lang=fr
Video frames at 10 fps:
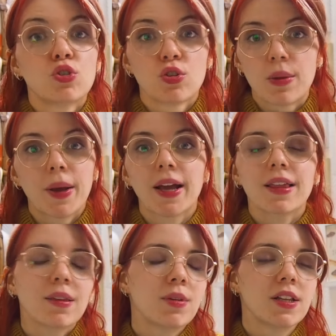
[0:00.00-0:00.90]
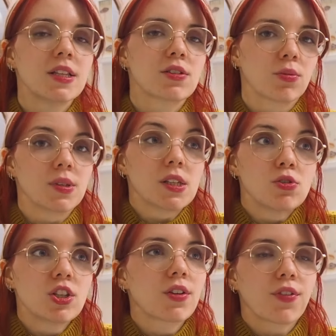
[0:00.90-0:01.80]
n'ai pas gagné des milliers et des cents, mais c'est
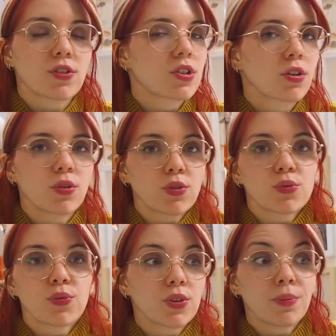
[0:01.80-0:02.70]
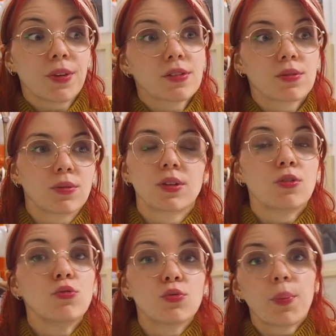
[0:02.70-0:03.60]
logique, enfin dire, quand on vend des pièces qui
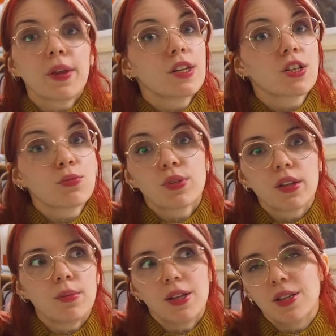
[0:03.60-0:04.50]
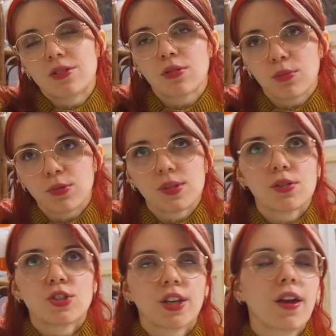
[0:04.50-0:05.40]
nous ont pas déjà coûté des milliers et bon c'est
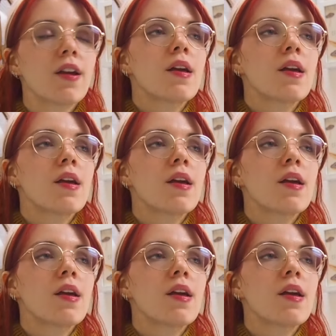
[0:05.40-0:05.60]
logique.